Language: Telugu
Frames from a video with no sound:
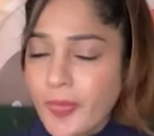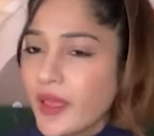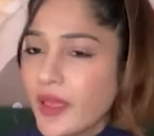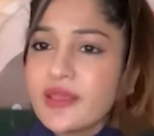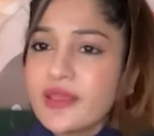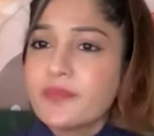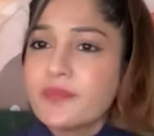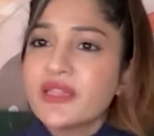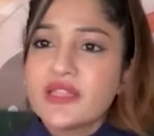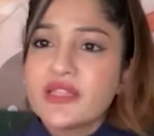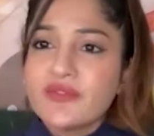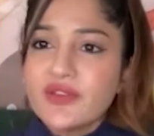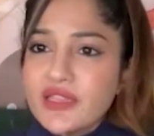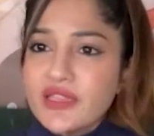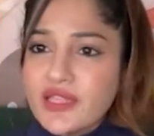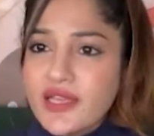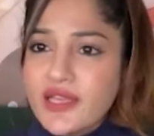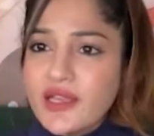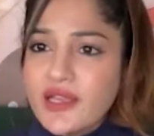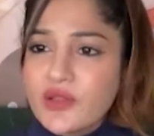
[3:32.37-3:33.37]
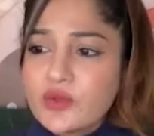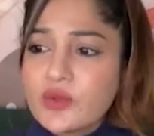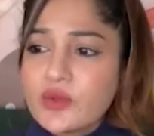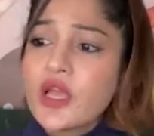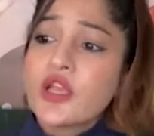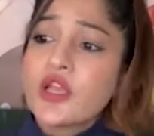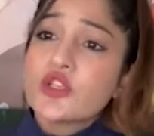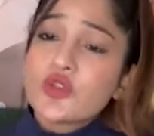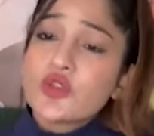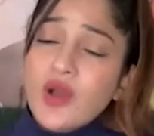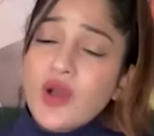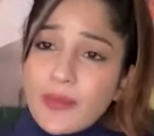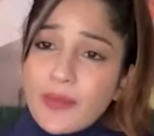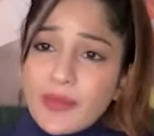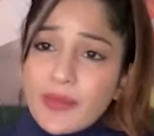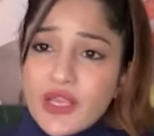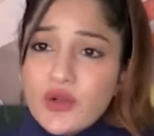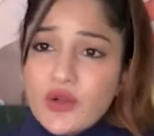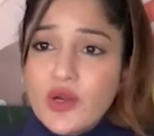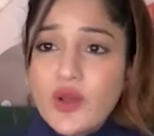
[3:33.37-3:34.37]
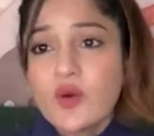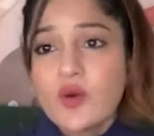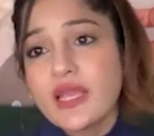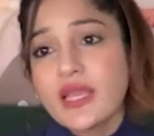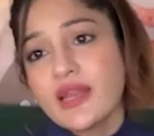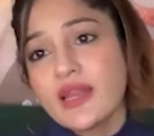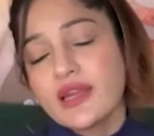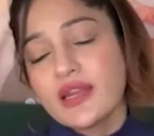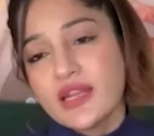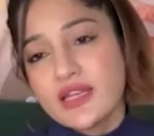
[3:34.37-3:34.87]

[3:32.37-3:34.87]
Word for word: అదేం పెద్ద వింతేం కాదు సో అమ్మాయి కూడా ఓకే